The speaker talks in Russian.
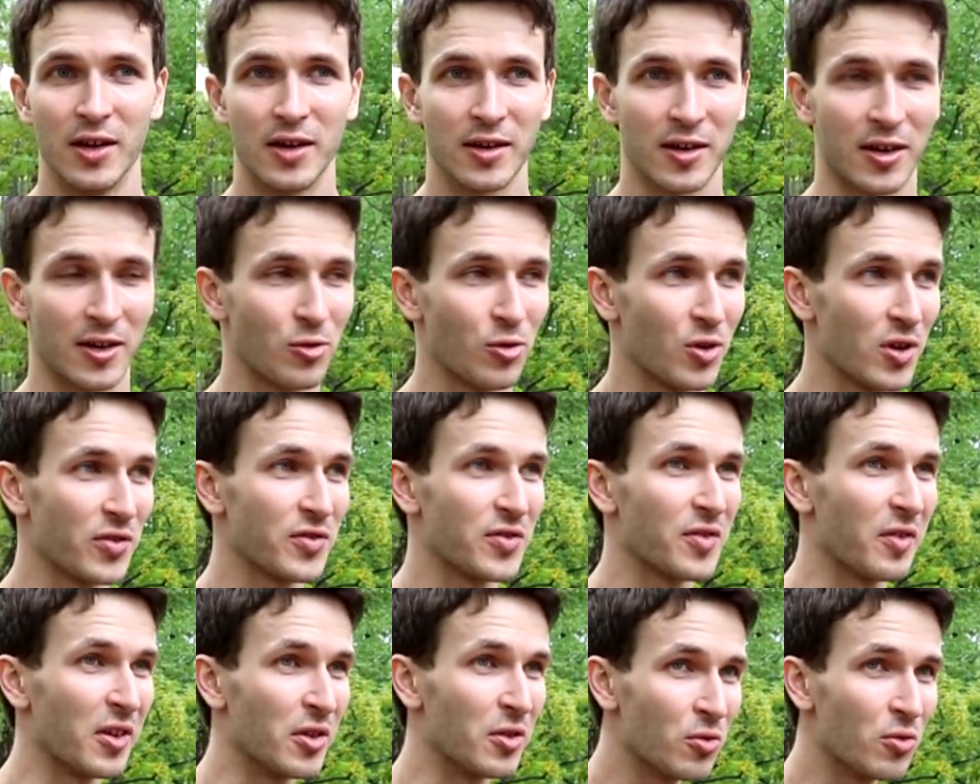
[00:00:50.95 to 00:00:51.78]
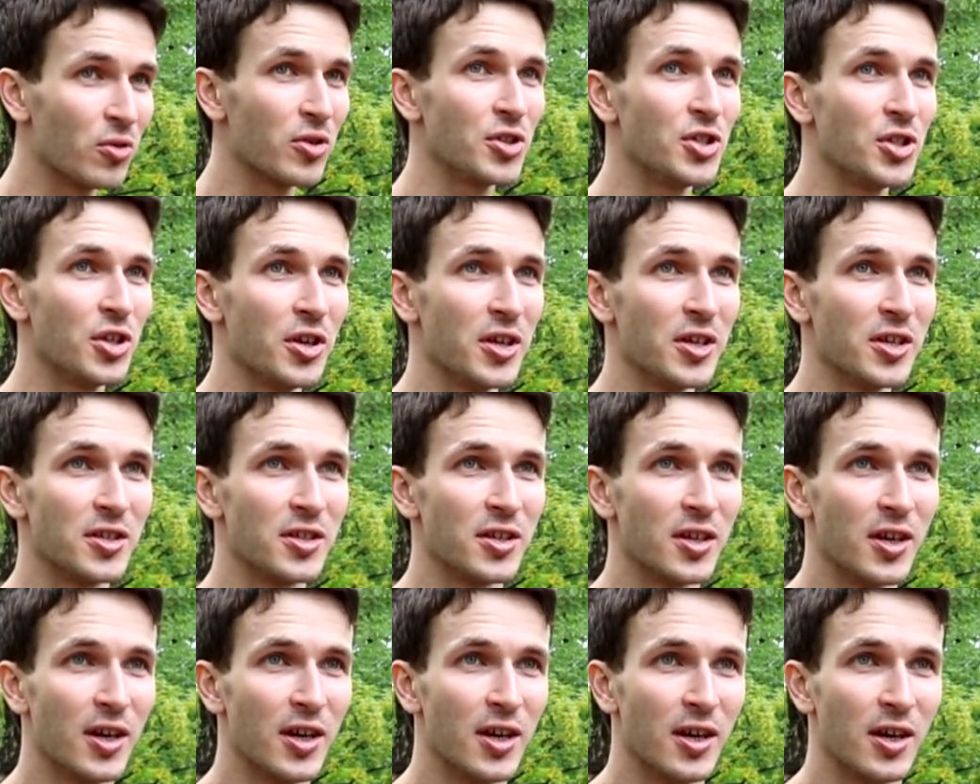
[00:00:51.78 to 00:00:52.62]
которое в свою
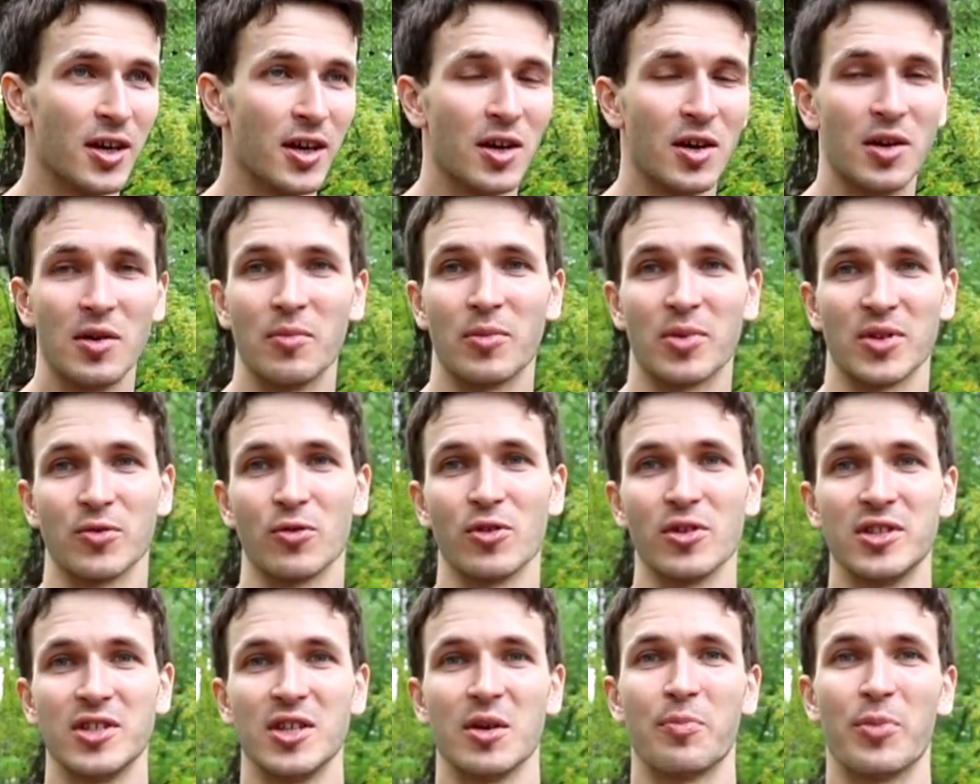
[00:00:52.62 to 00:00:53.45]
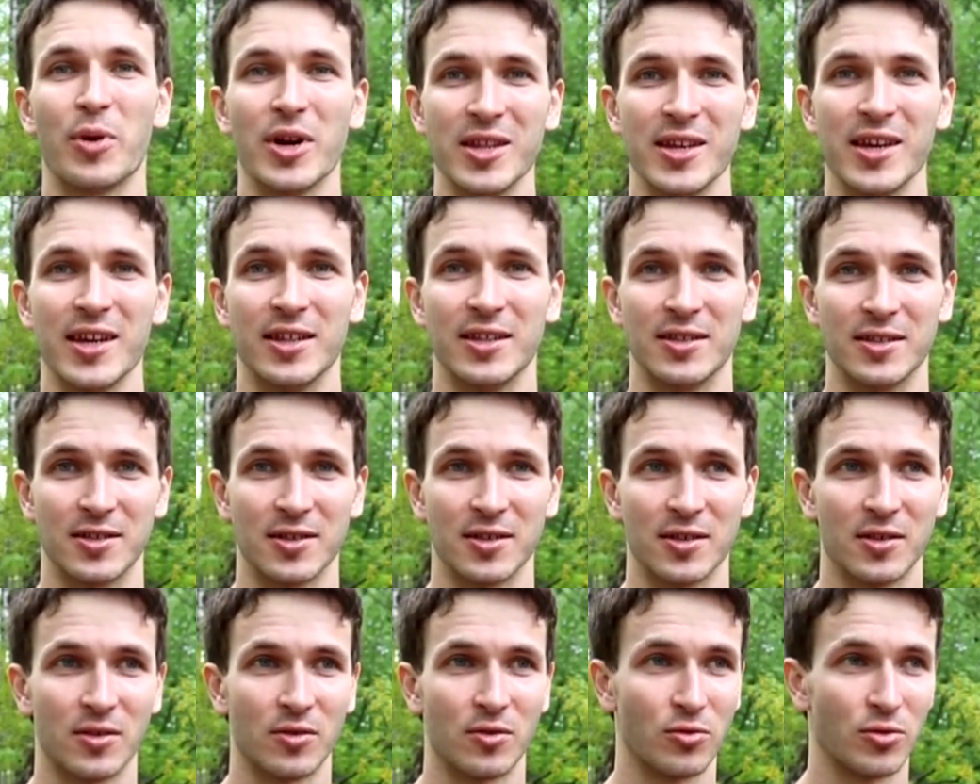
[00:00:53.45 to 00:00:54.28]
очередь позволит тебе понять,
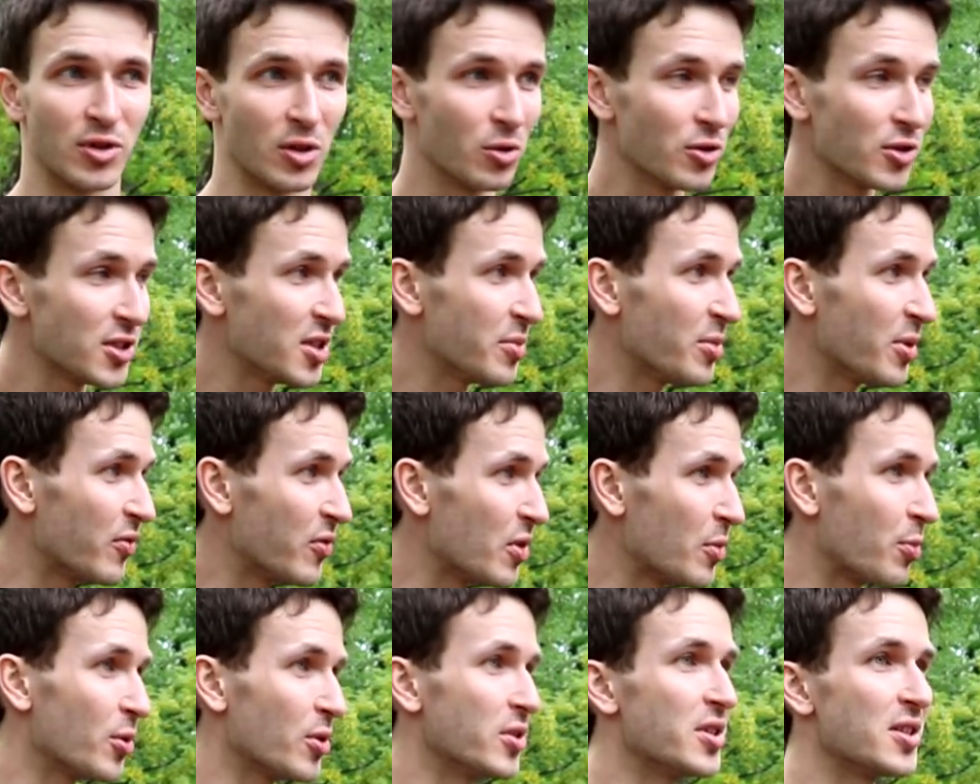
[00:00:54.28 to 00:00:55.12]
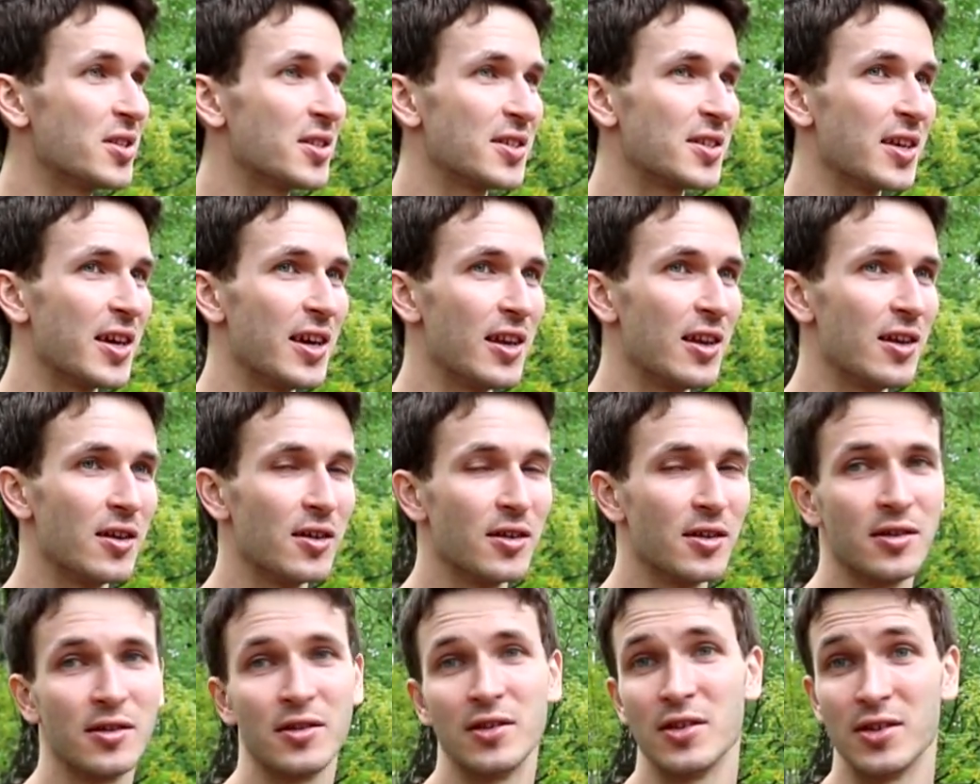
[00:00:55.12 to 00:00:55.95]
удалось тебе выполнить цель
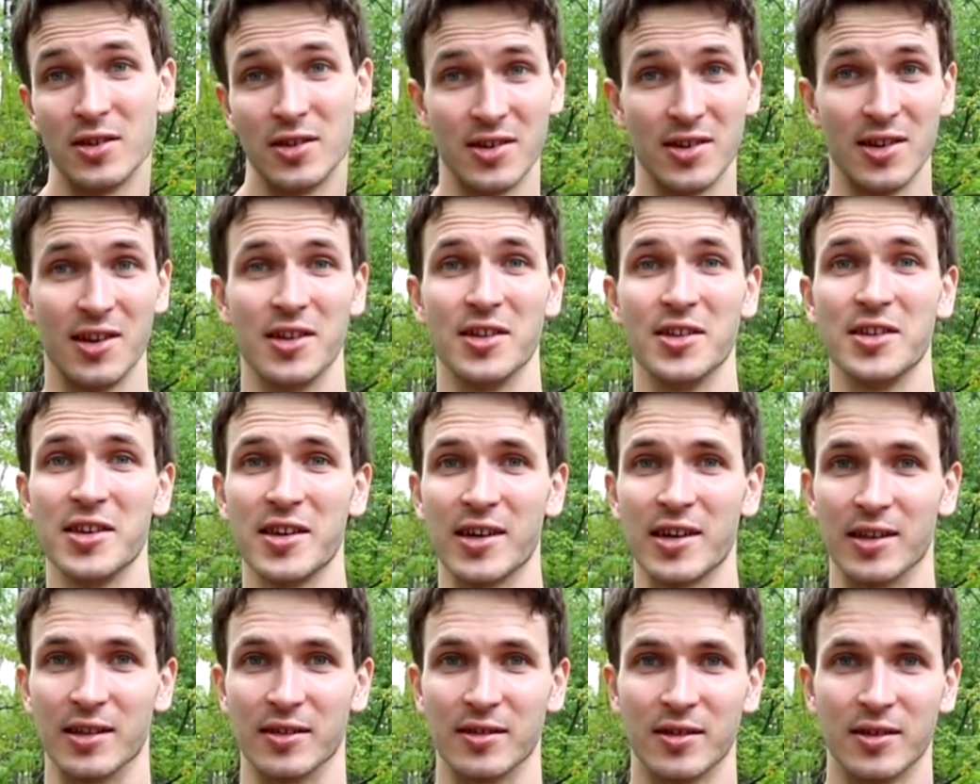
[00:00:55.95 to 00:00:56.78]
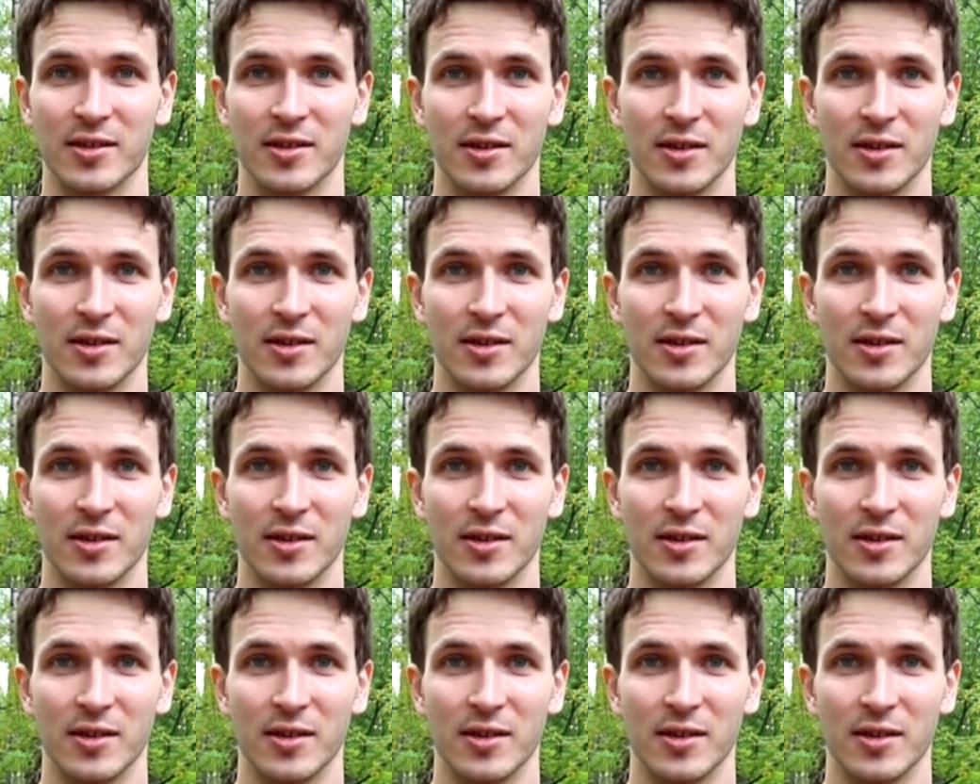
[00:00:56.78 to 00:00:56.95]
или нет –